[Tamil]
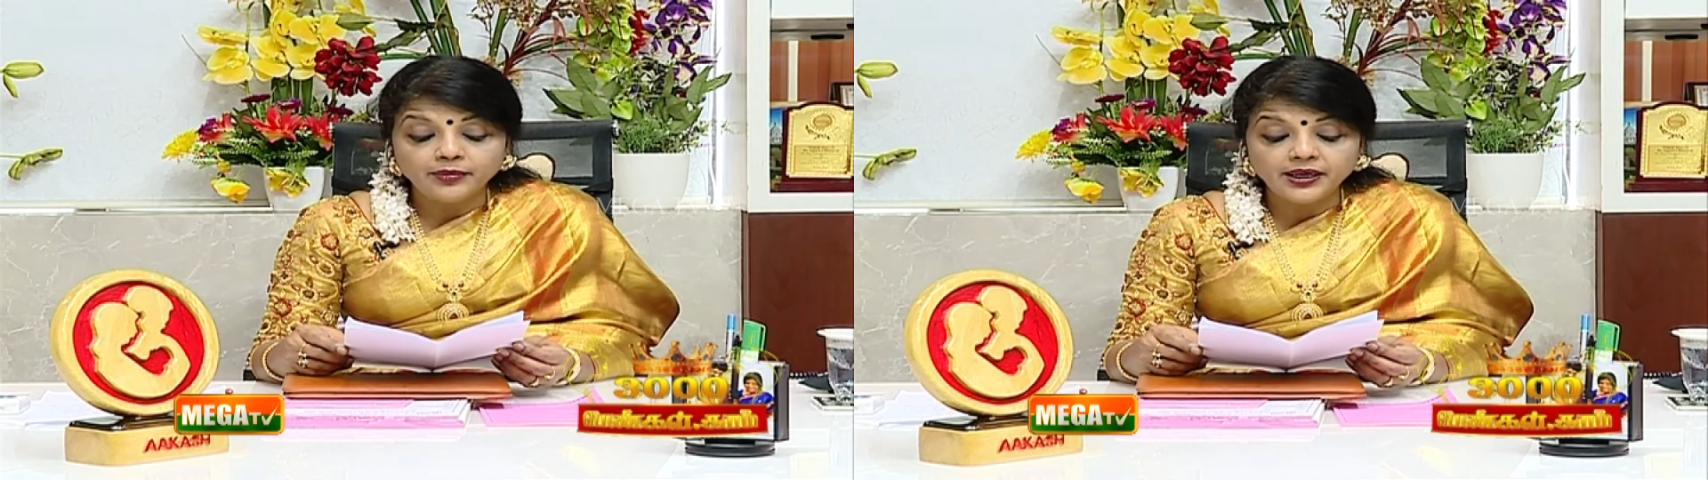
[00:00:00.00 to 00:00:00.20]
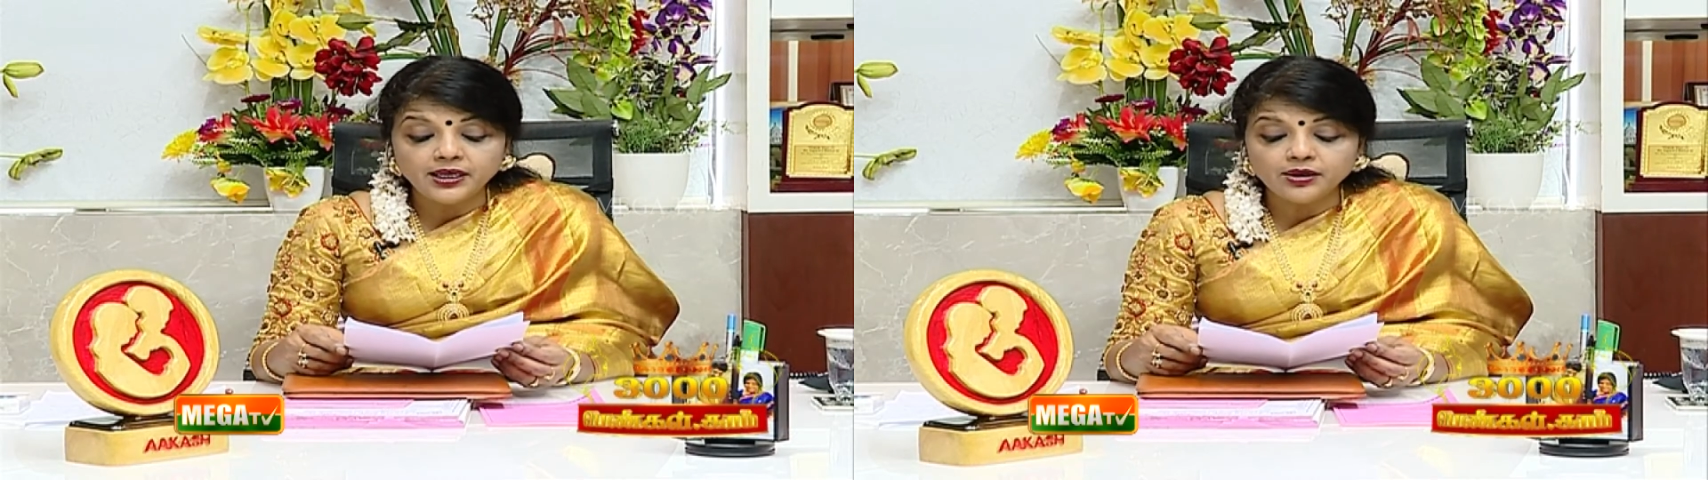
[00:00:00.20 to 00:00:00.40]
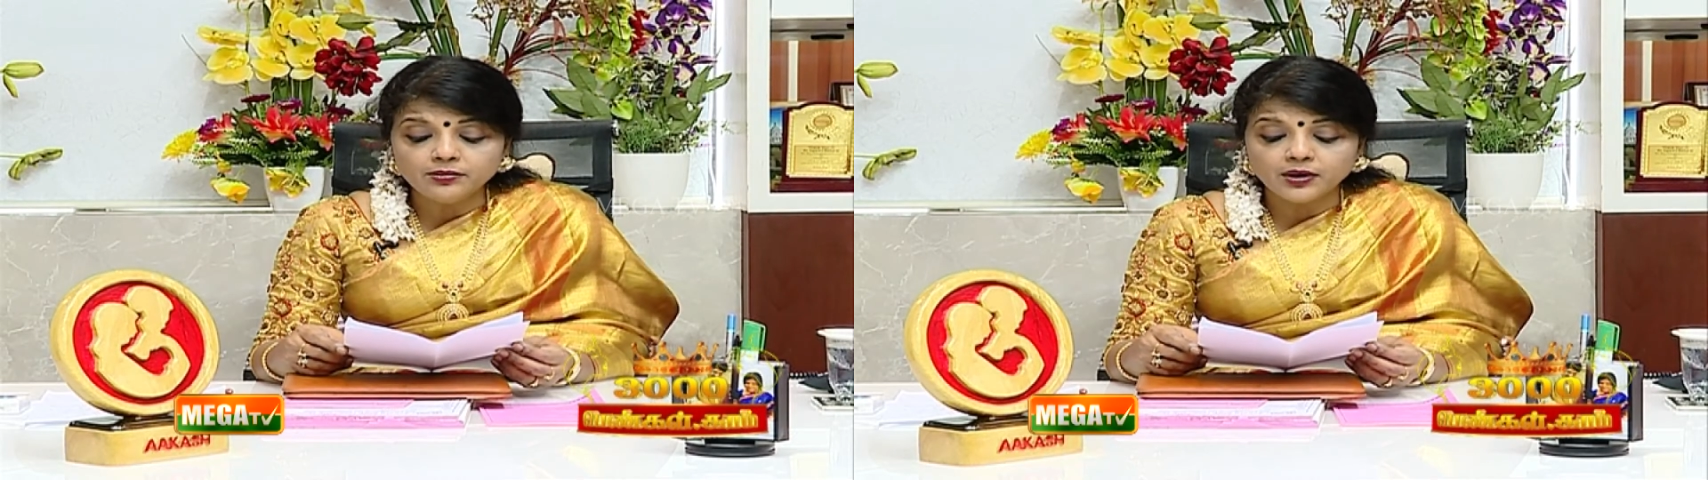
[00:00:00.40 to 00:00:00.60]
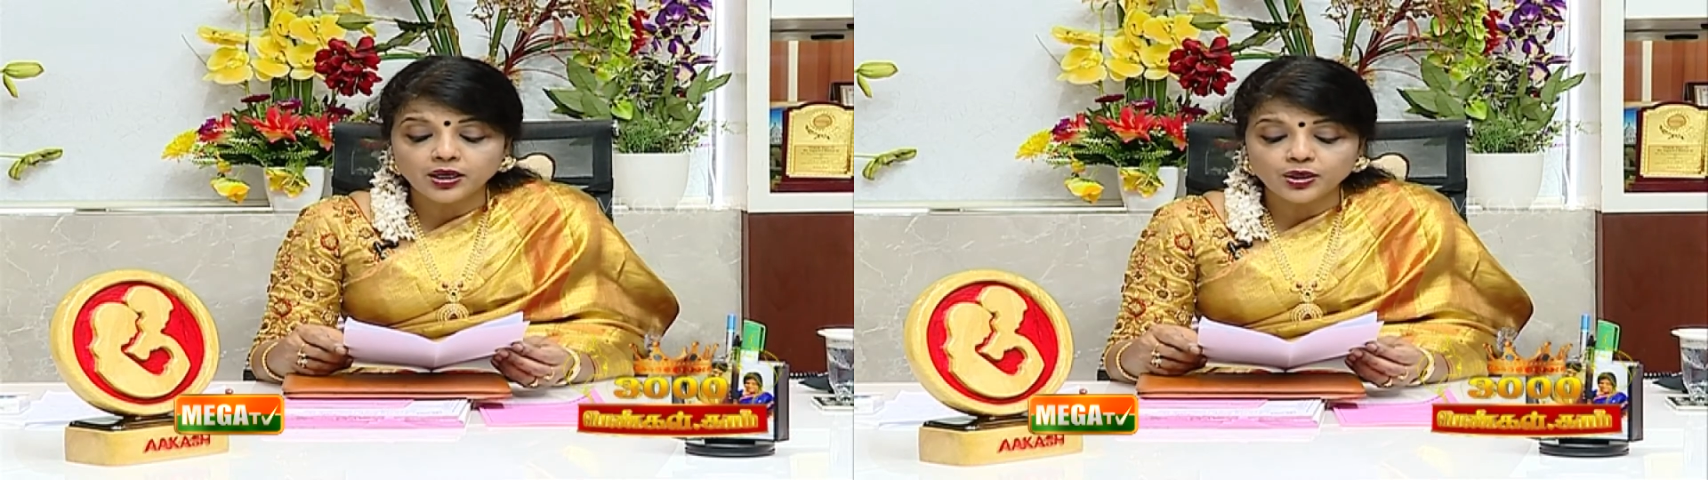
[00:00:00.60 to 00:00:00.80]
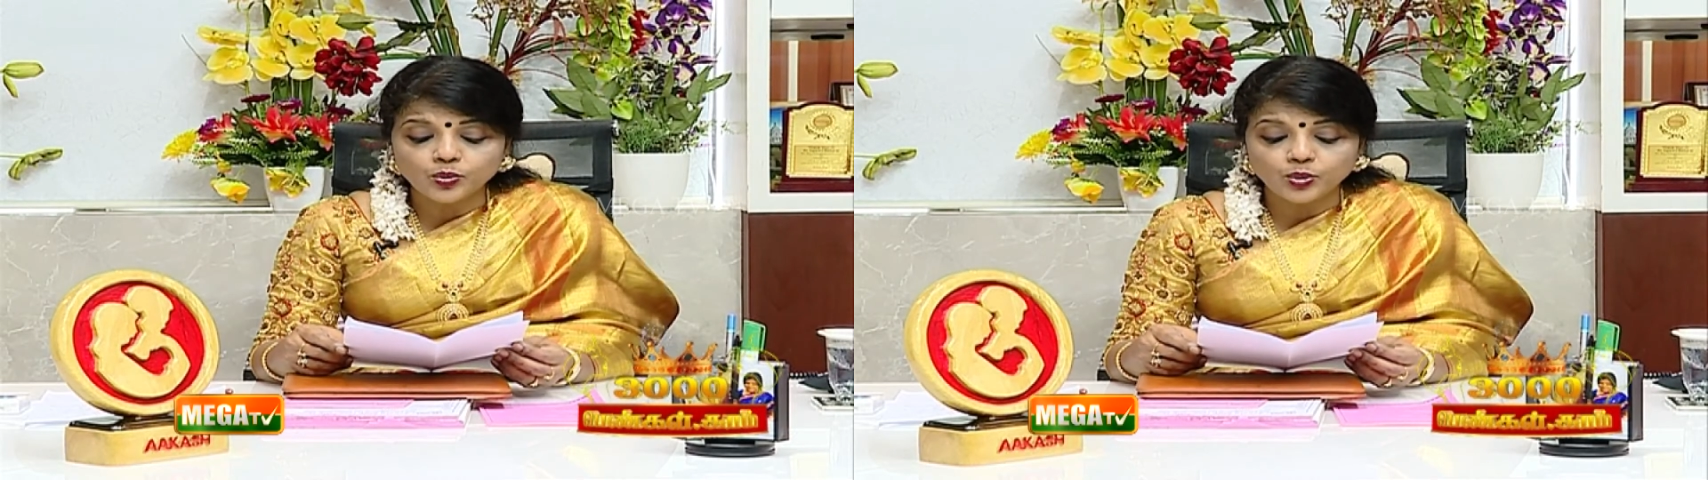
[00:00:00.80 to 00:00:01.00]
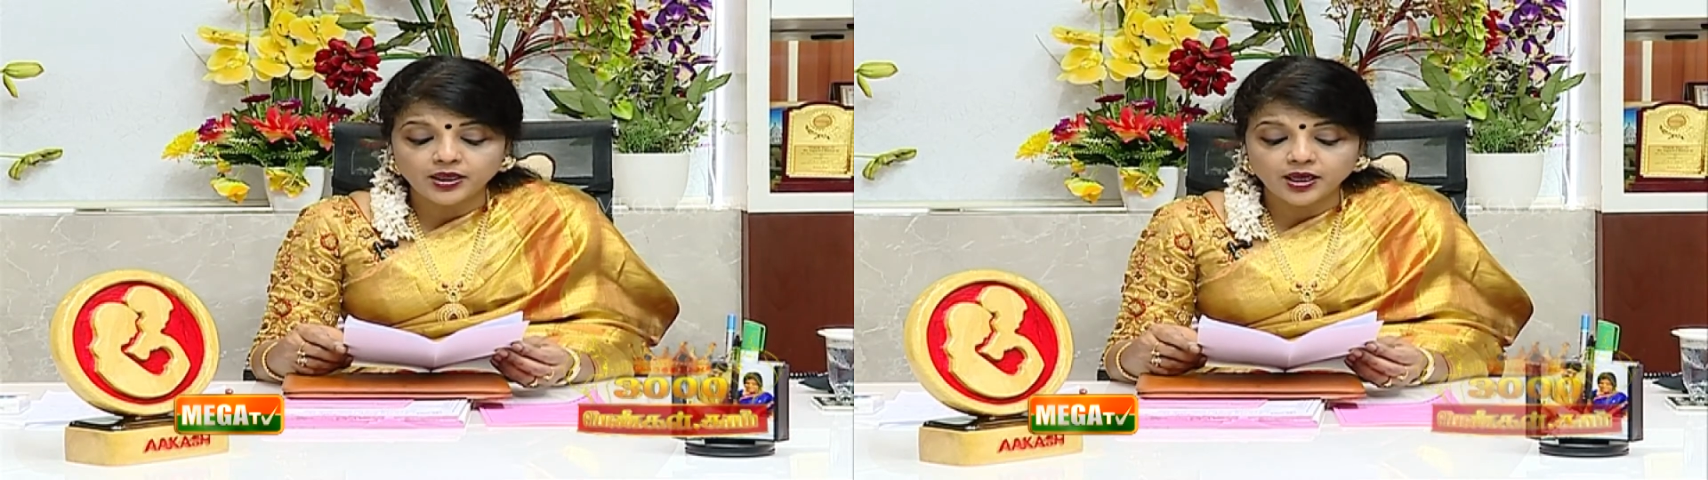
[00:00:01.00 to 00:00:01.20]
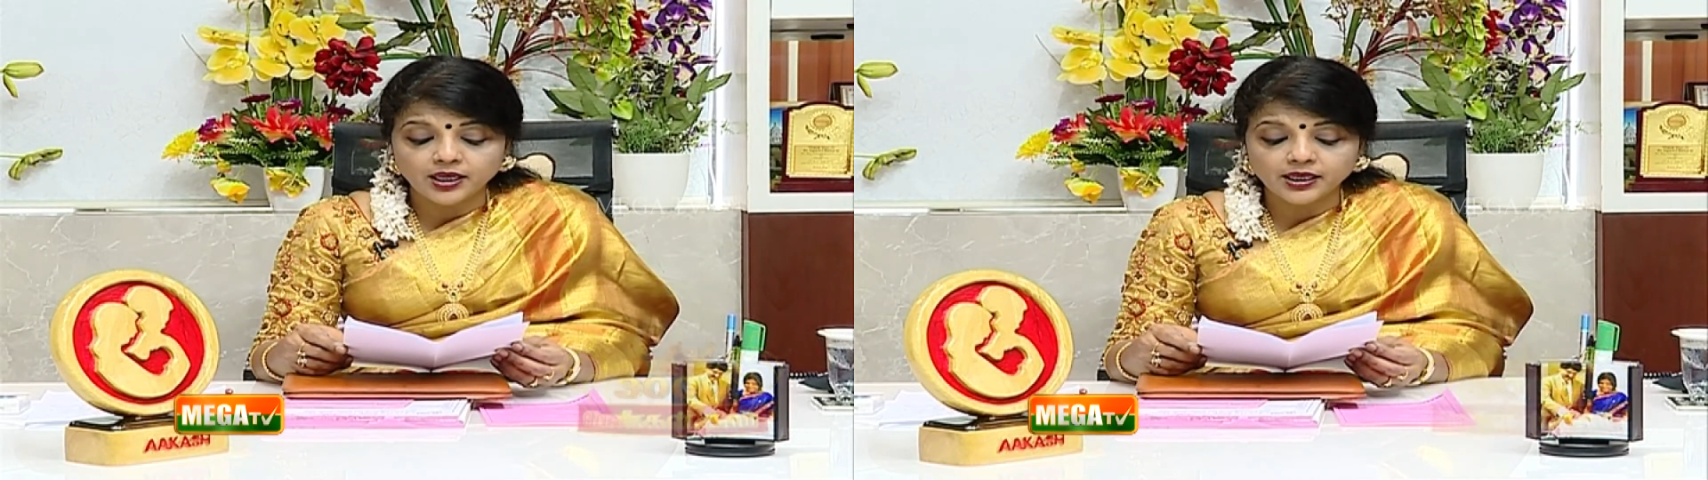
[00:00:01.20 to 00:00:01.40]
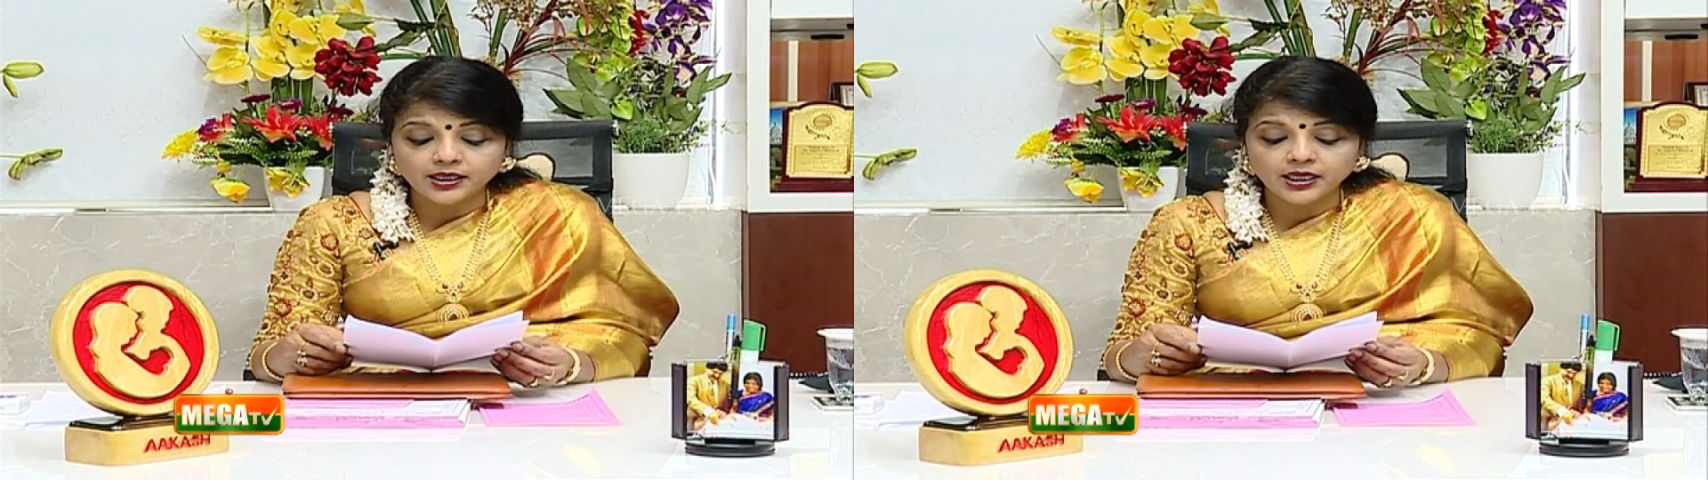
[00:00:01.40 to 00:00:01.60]
மீண்டும் கரு
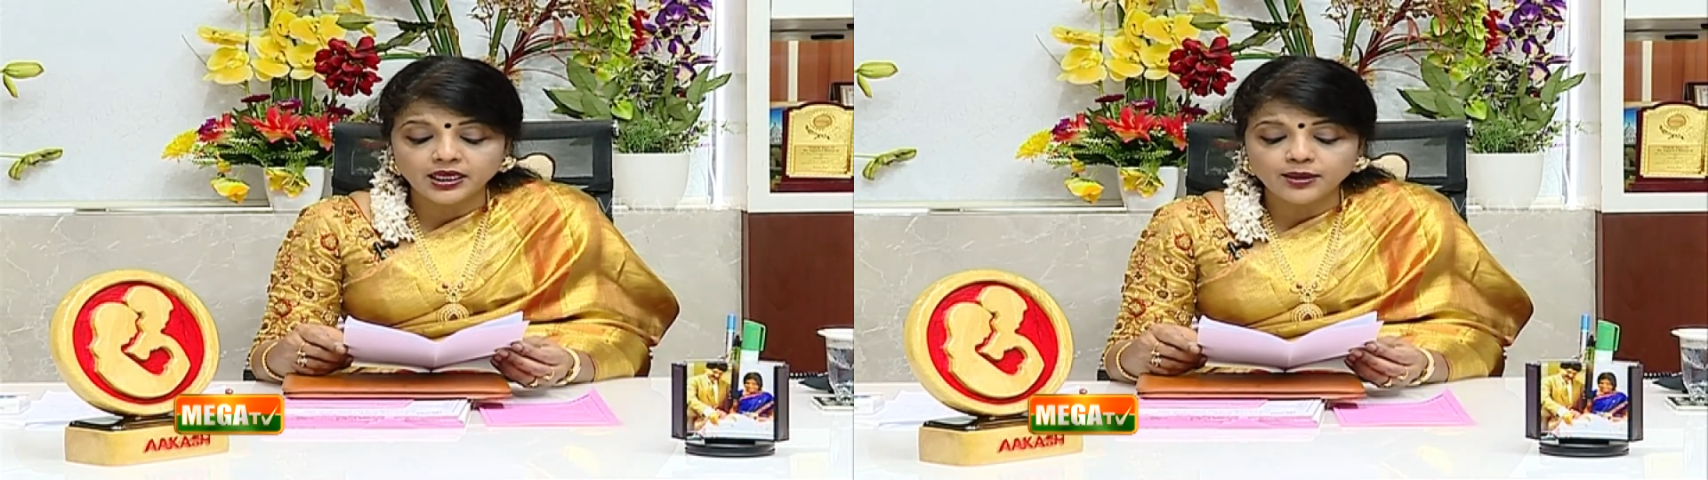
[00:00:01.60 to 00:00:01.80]
உண்டாக